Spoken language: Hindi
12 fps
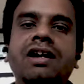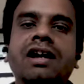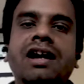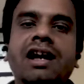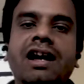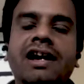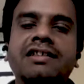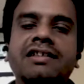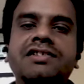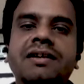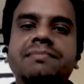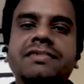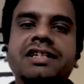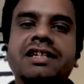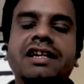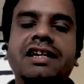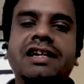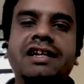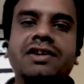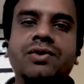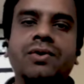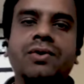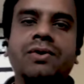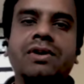अर्थ शब्द को
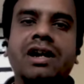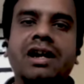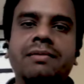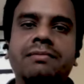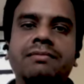हम